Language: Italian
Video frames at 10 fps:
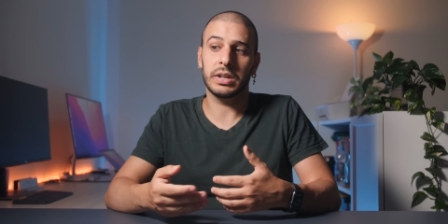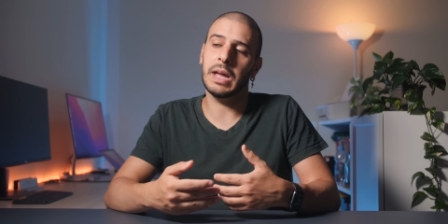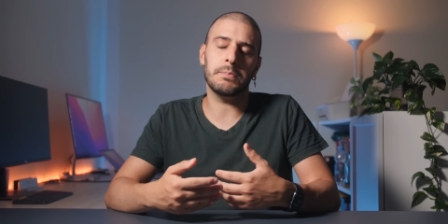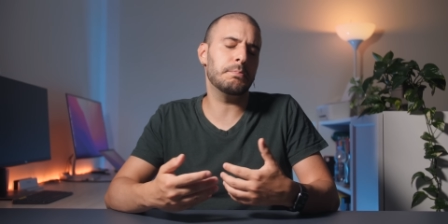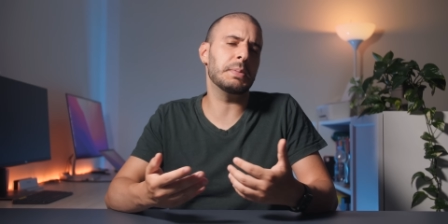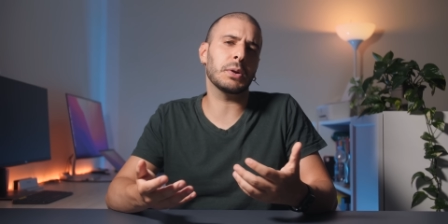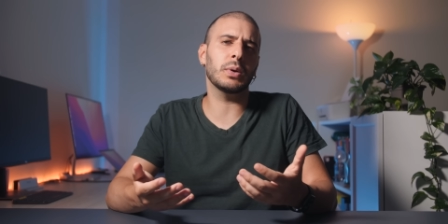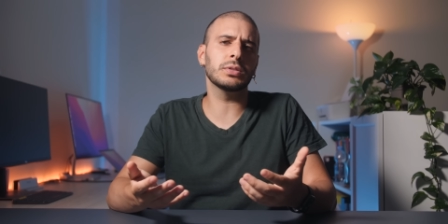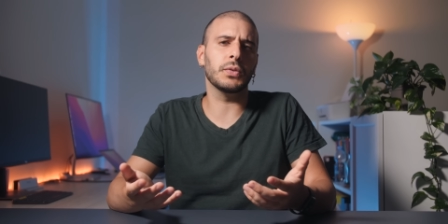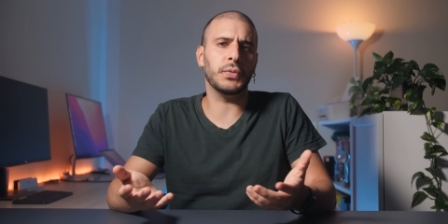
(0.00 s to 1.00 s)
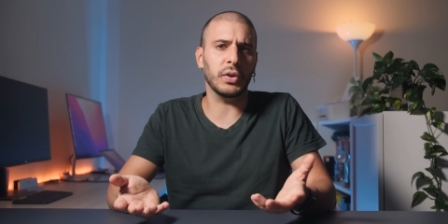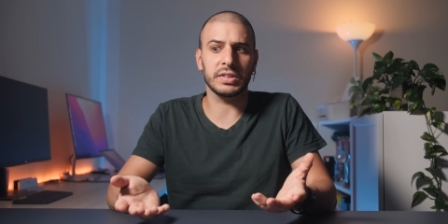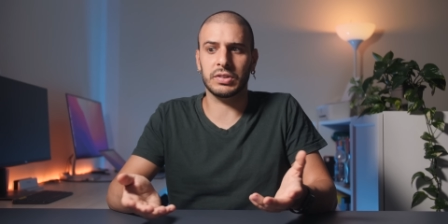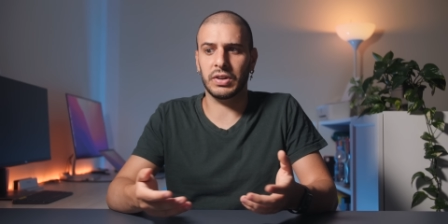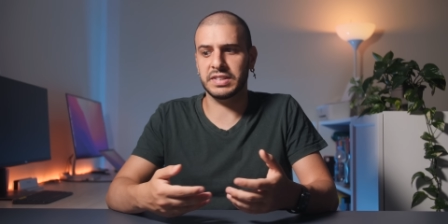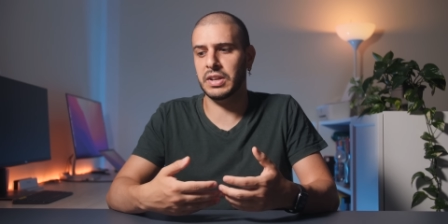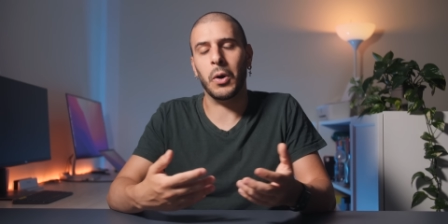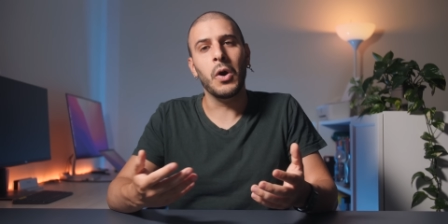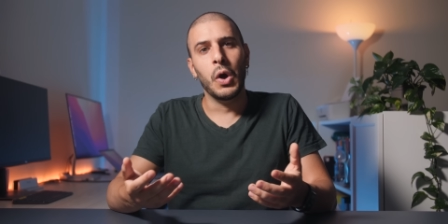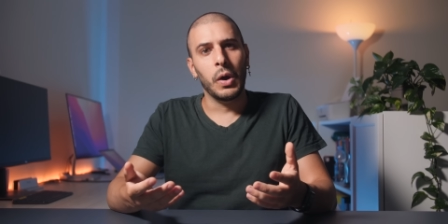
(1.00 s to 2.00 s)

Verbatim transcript: che per quanto fossero e siano